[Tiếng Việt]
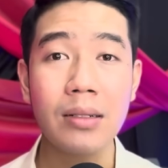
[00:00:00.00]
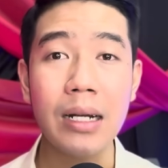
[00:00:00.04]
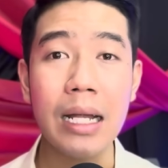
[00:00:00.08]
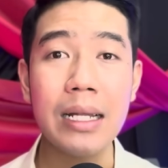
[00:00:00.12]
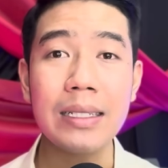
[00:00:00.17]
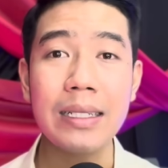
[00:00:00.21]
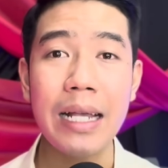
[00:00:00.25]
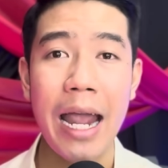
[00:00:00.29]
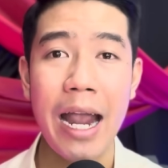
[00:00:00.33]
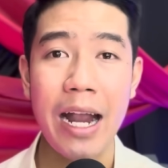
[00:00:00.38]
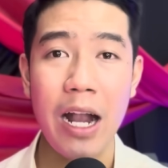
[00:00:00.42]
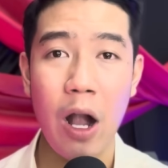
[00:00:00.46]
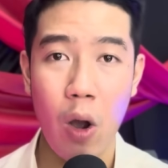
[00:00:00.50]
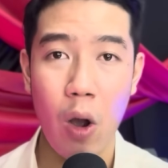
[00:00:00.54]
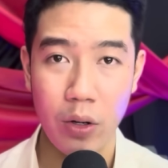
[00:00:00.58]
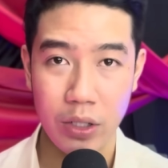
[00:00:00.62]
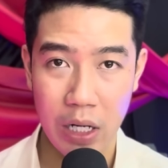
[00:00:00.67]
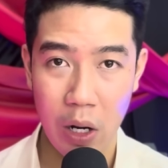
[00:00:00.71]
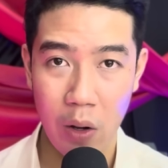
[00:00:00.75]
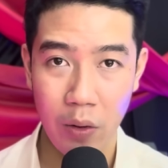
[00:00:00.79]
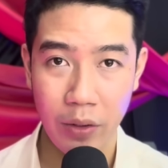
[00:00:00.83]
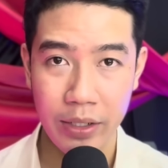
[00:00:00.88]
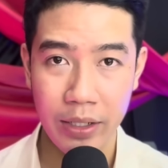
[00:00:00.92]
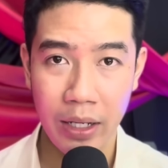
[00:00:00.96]
lên xe ngồi
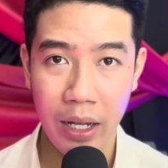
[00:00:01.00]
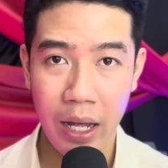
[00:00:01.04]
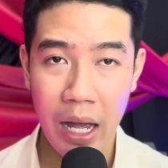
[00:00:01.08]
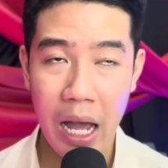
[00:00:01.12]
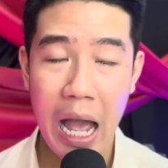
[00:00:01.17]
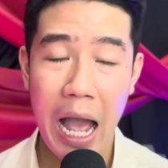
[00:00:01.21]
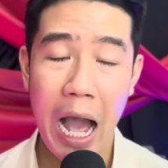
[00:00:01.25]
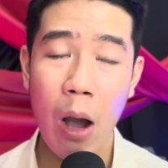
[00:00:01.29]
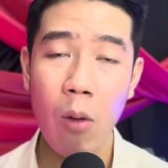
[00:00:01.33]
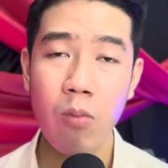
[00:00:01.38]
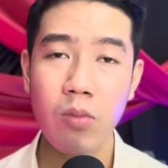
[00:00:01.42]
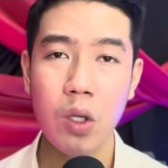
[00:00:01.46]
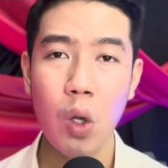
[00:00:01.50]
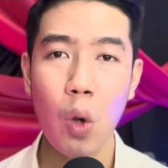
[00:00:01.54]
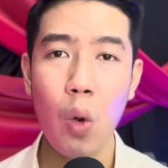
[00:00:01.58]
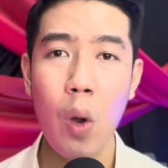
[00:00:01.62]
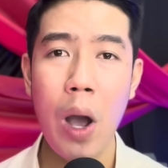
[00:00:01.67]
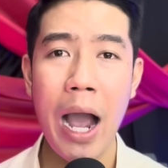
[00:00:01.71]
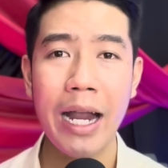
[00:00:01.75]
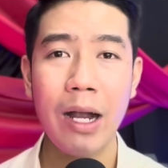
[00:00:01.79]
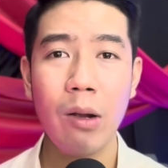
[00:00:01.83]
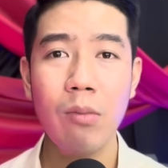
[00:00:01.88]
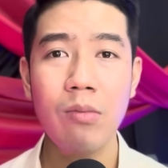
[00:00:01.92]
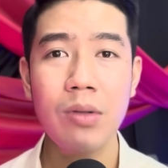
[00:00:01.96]
rồi, ông chú
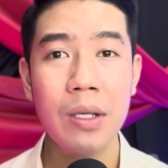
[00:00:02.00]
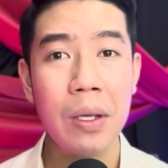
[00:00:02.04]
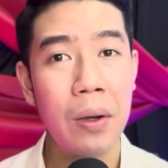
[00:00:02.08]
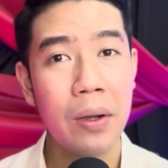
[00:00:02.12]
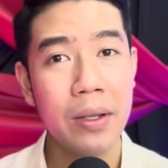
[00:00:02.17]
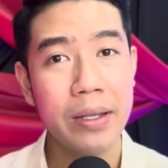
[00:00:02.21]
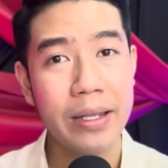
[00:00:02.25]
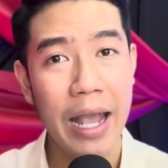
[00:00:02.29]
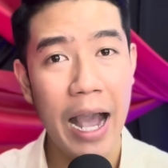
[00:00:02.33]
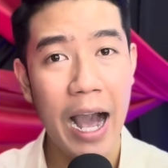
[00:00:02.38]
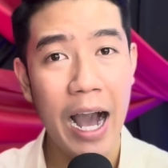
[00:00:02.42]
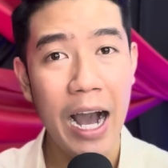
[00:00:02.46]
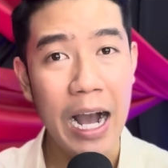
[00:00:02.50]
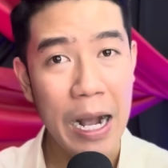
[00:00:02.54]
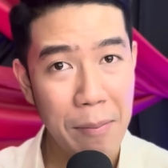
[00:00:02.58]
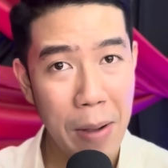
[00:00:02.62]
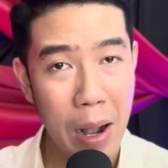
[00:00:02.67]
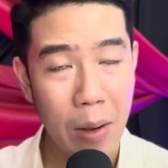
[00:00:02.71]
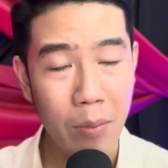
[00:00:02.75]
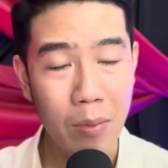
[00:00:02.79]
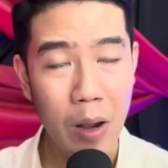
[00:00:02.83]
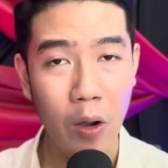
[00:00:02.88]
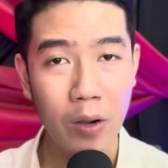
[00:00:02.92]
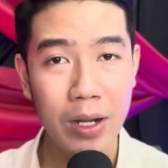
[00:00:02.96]
hai ổng vừa chở mà
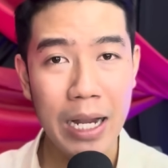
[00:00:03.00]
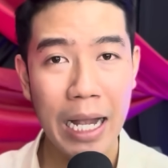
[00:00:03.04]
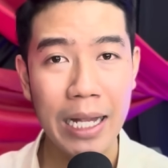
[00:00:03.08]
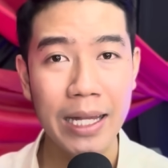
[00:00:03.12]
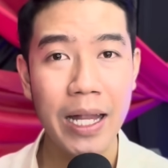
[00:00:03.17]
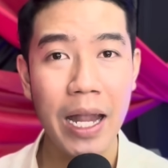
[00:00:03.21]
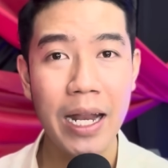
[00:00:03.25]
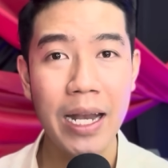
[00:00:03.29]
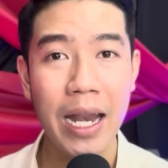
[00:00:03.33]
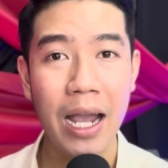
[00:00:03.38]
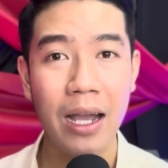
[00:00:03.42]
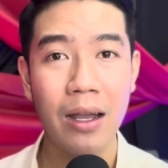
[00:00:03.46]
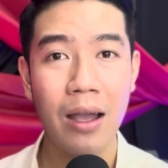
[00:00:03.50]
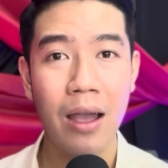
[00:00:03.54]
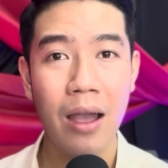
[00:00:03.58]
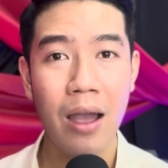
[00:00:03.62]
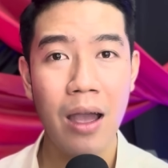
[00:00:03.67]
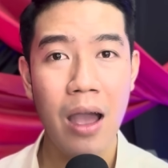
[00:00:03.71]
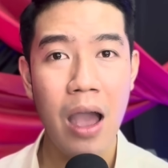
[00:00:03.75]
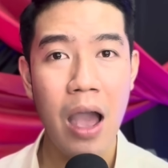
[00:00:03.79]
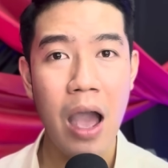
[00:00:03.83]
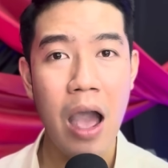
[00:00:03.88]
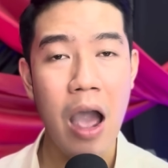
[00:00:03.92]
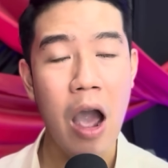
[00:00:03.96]
ổng hỏi anh vậy nè:
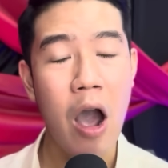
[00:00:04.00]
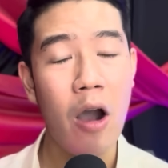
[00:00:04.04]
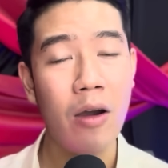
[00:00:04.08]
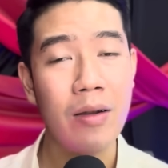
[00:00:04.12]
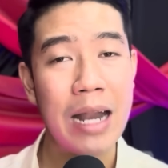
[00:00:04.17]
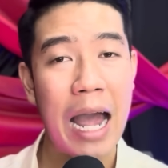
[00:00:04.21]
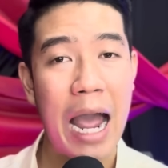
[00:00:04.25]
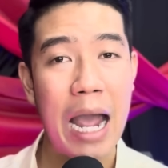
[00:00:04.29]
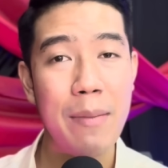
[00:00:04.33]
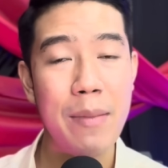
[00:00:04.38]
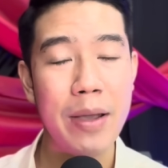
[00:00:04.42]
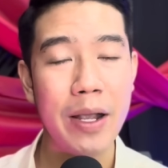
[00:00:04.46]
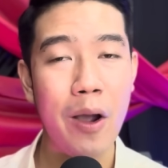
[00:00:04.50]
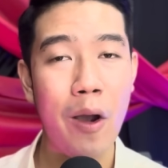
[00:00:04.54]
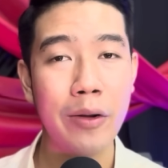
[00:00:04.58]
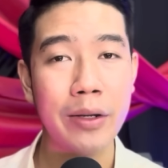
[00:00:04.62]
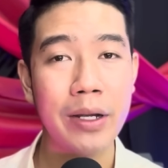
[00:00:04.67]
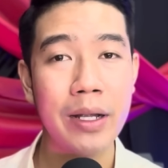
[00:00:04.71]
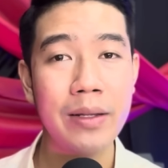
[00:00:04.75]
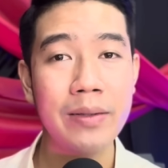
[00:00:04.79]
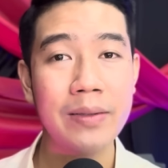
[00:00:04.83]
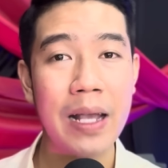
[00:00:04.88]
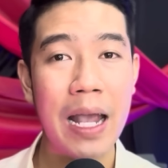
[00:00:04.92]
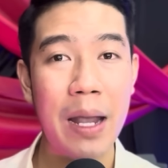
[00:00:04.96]
hồi nãy mày ngồi
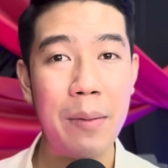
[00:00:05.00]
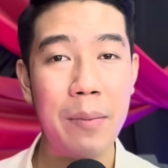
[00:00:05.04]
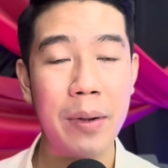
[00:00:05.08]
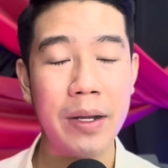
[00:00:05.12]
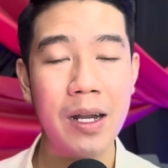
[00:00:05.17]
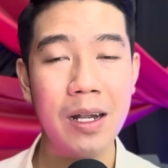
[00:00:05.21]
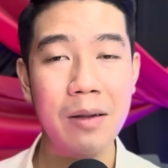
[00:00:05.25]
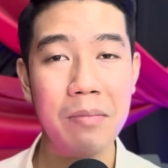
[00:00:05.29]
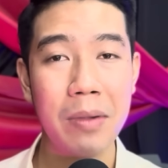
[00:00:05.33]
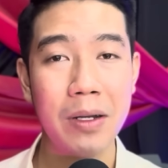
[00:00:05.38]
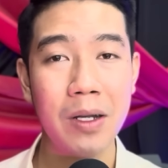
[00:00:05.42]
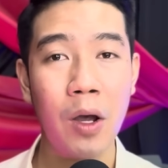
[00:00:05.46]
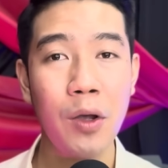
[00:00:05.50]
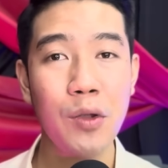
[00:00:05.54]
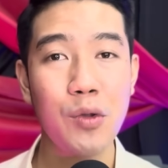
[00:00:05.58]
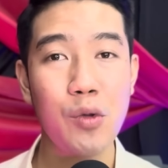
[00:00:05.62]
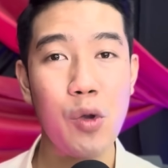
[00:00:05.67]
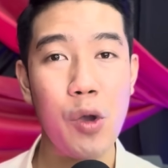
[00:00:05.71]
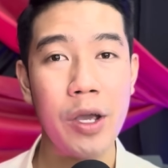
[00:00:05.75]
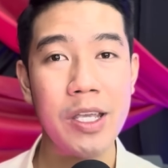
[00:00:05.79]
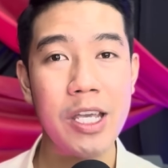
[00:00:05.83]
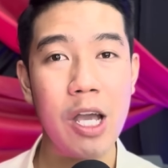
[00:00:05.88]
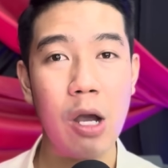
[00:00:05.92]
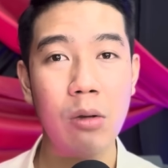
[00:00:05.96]
trên xe mày đứng mày nói
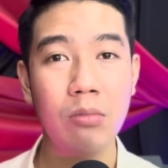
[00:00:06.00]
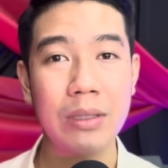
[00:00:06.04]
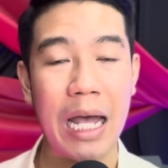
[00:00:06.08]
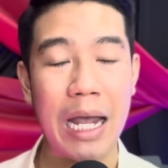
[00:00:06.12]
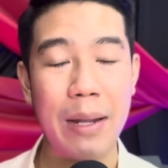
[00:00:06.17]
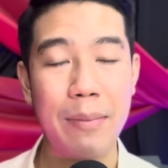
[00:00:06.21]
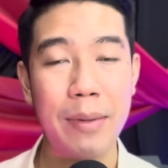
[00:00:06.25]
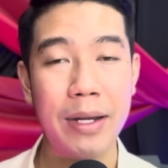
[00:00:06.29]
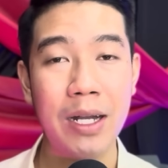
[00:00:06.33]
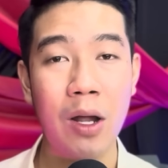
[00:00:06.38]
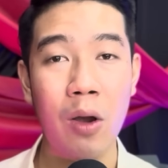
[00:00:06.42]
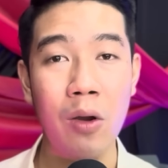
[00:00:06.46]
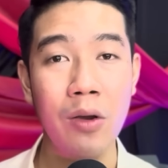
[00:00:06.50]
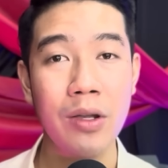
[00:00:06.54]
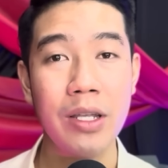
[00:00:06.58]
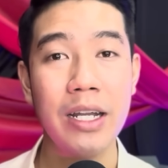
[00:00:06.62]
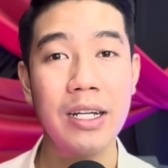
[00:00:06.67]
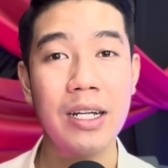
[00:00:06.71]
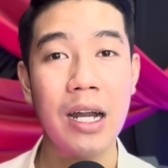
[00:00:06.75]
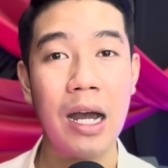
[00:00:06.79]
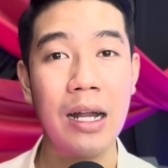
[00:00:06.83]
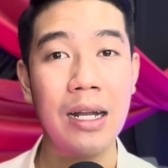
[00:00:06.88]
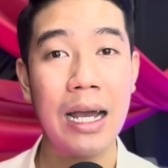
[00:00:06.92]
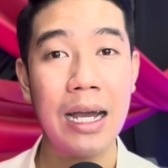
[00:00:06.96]
chuyện với ông thầy mày nói gì
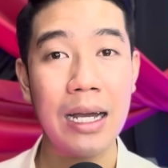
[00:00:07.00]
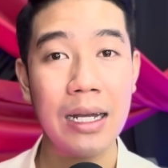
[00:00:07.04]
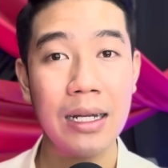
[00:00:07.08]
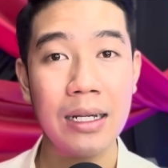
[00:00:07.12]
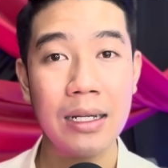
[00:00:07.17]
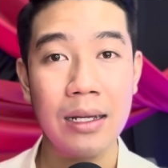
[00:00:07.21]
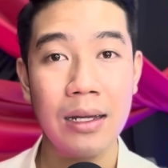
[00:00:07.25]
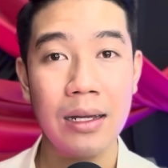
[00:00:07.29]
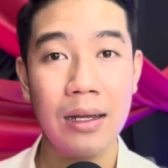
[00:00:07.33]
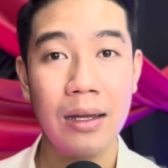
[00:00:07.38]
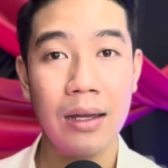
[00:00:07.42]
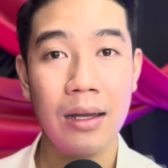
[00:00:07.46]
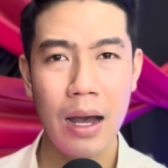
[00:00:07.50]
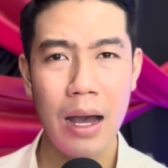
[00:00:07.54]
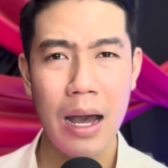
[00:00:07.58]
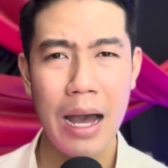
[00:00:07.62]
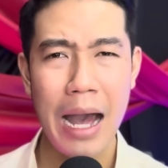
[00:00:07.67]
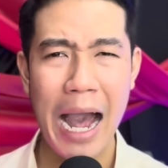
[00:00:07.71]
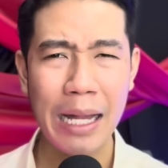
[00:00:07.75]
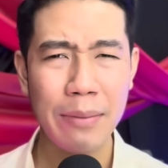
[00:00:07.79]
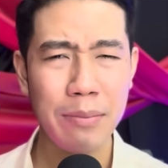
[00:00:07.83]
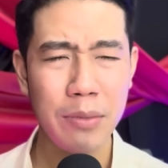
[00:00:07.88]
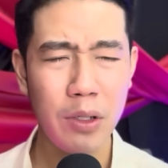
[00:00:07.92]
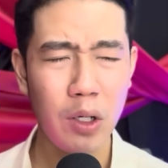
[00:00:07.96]
trở nè?
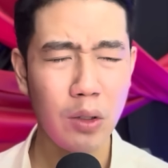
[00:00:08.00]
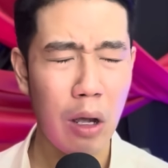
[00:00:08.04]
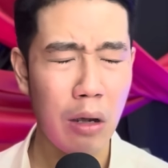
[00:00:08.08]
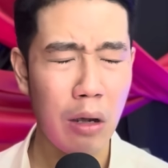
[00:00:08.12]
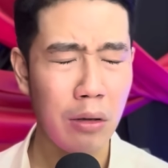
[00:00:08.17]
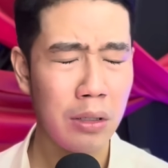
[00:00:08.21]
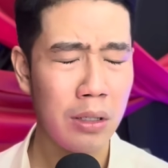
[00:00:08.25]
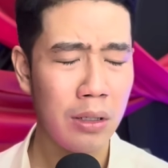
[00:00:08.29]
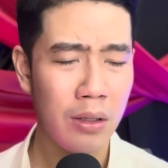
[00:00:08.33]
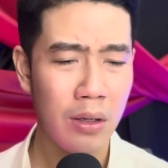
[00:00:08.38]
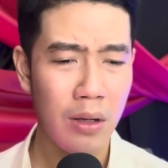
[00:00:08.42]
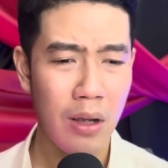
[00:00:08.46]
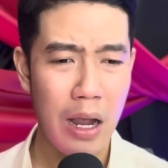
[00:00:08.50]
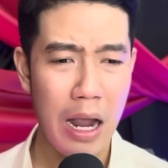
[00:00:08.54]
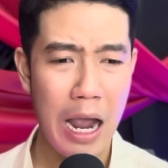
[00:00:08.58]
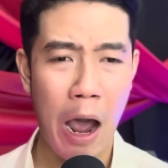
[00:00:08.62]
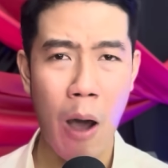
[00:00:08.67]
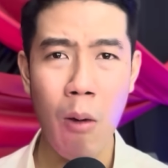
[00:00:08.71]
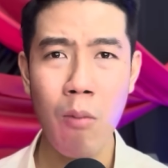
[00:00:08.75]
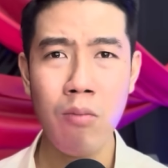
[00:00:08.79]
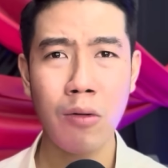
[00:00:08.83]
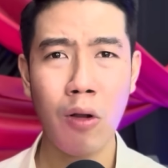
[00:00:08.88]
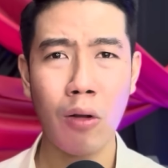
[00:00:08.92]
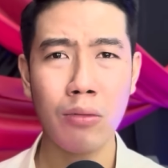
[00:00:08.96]
Anh mới nói thôi,
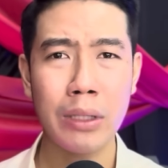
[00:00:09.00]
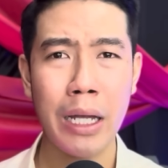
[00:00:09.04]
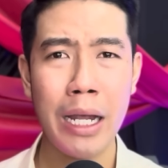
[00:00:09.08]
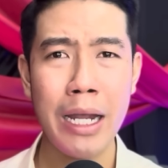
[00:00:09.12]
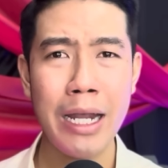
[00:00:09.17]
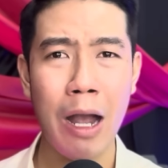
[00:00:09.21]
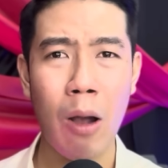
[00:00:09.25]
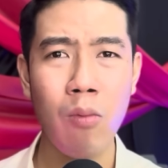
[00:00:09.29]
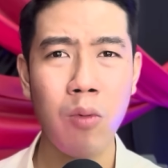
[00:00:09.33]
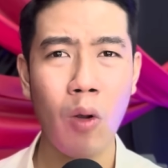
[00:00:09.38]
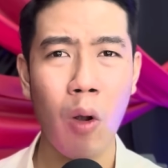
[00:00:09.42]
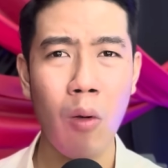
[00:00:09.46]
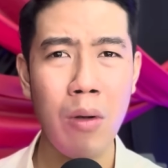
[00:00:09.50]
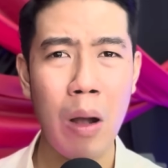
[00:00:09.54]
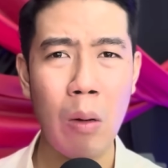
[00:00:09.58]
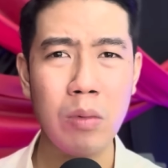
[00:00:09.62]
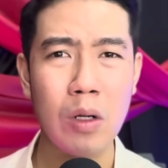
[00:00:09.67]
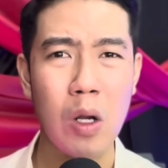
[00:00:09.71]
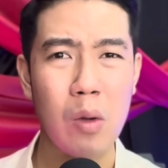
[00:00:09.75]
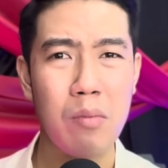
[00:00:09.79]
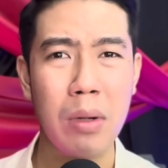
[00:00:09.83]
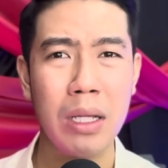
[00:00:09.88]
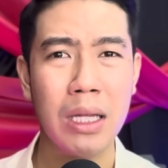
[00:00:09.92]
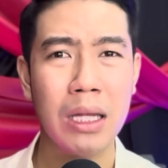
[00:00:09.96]
ổng con thấy ổng cũng không
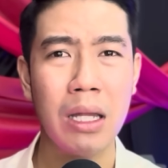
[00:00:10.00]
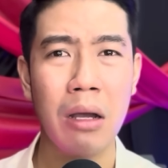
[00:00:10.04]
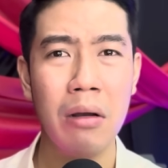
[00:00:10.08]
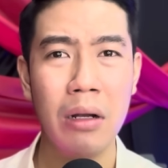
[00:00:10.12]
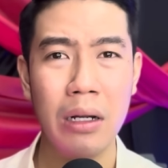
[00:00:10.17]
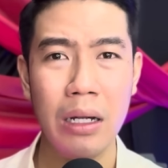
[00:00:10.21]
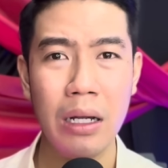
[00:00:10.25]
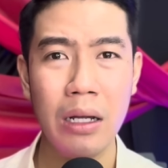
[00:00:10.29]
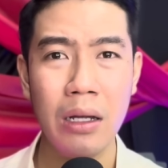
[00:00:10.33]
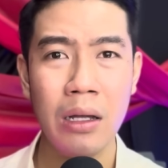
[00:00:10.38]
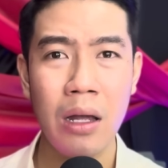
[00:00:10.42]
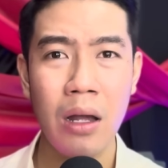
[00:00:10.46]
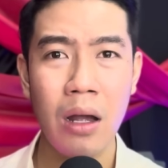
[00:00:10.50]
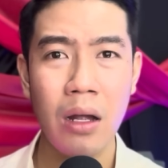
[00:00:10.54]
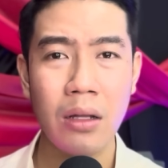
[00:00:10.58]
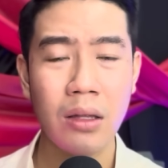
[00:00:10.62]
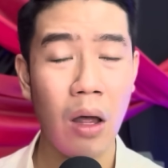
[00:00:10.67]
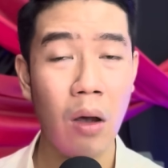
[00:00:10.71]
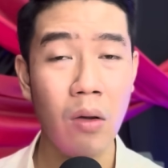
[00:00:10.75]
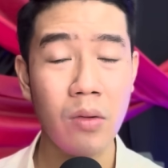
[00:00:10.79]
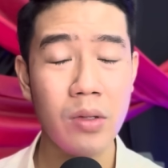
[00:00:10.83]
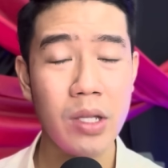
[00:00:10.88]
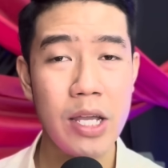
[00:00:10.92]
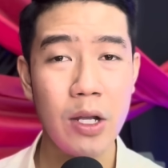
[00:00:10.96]
được bình thường á,
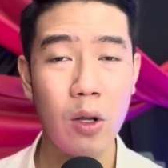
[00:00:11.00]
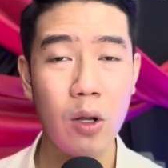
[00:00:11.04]
tự nhiên